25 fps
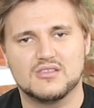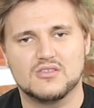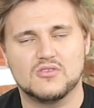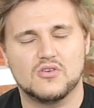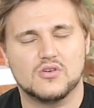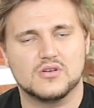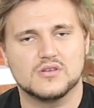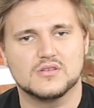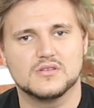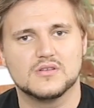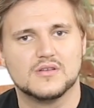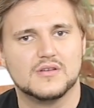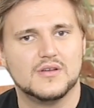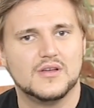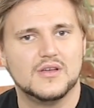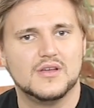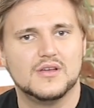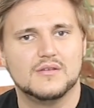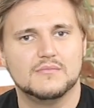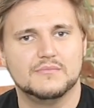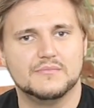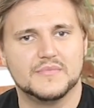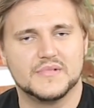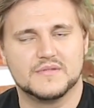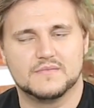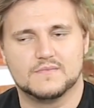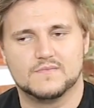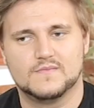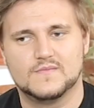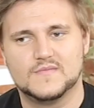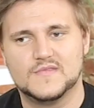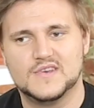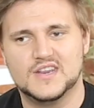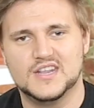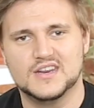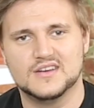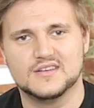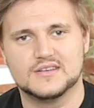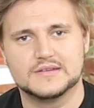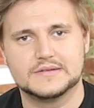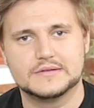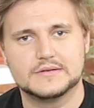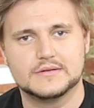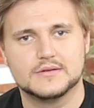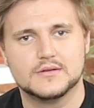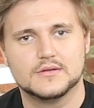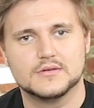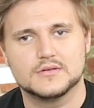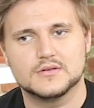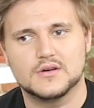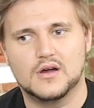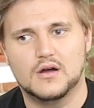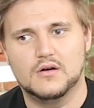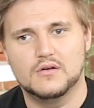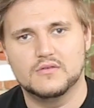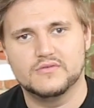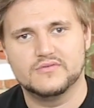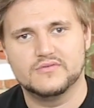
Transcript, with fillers: Socke mit Tinte drauf.